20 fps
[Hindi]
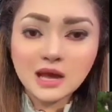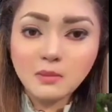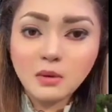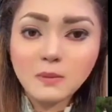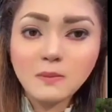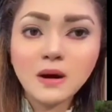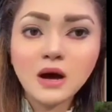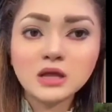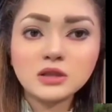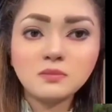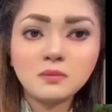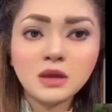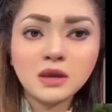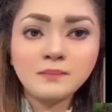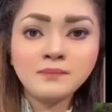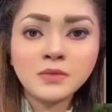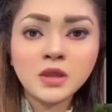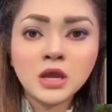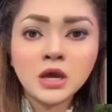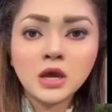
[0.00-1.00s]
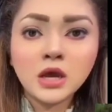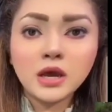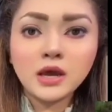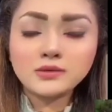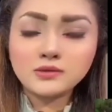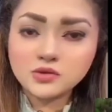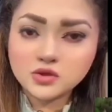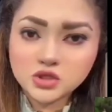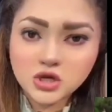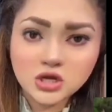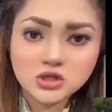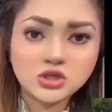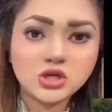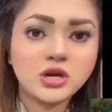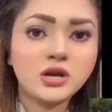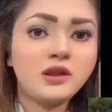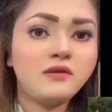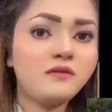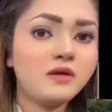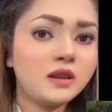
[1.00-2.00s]
इस्लामाबाद में एहतजाज
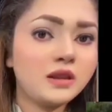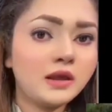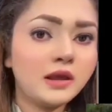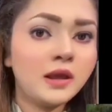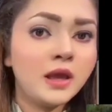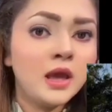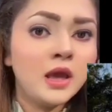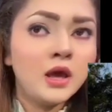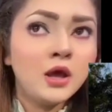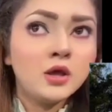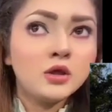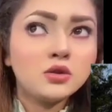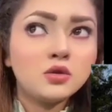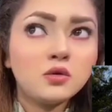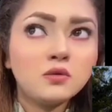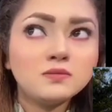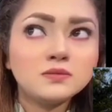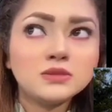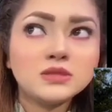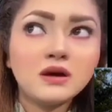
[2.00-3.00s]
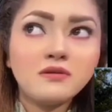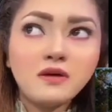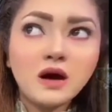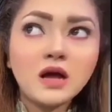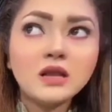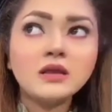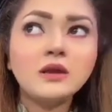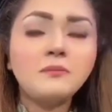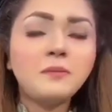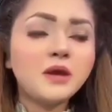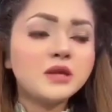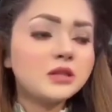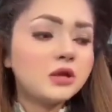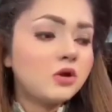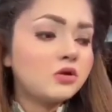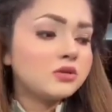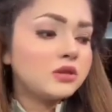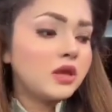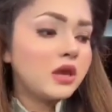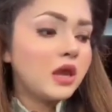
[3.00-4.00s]
करने वाले हैं तो सवाल ये
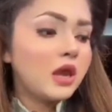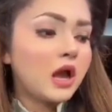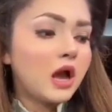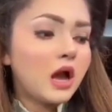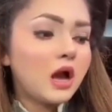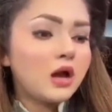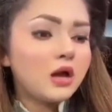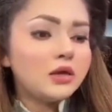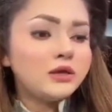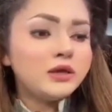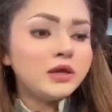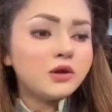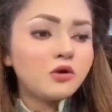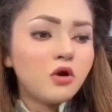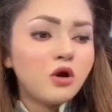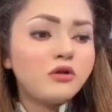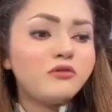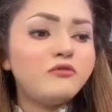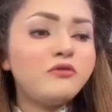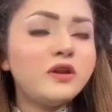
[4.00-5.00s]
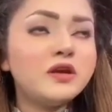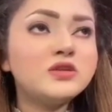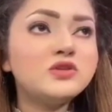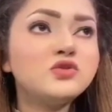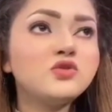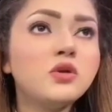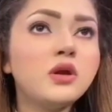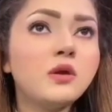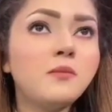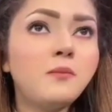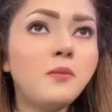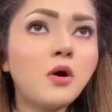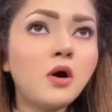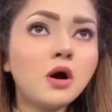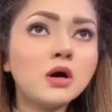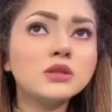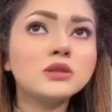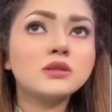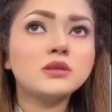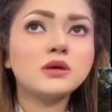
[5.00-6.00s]
पैदा होता है ये कॉन्फ्रेंस जो एक
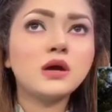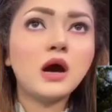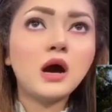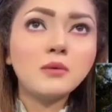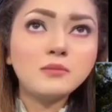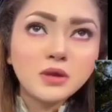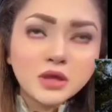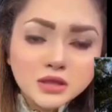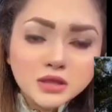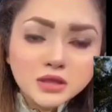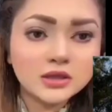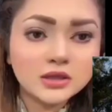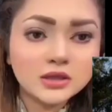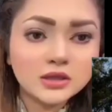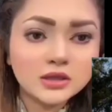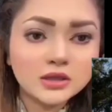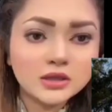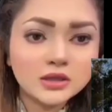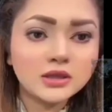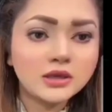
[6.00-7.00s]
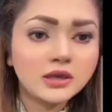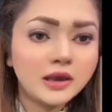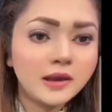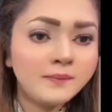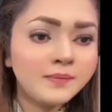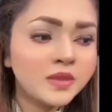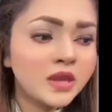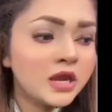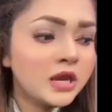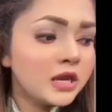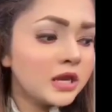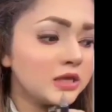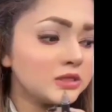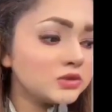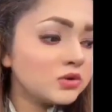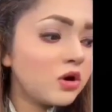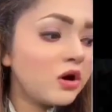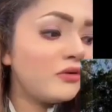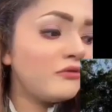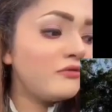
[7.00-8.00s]
बहुत अहमियत रखती है
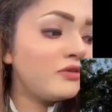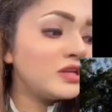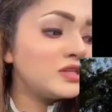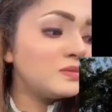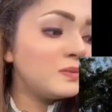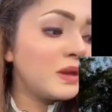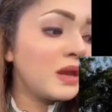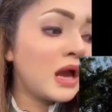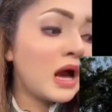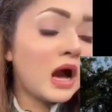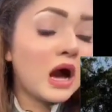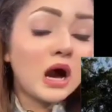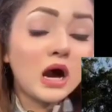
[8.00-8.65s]
इस कॉन्फ्रेंस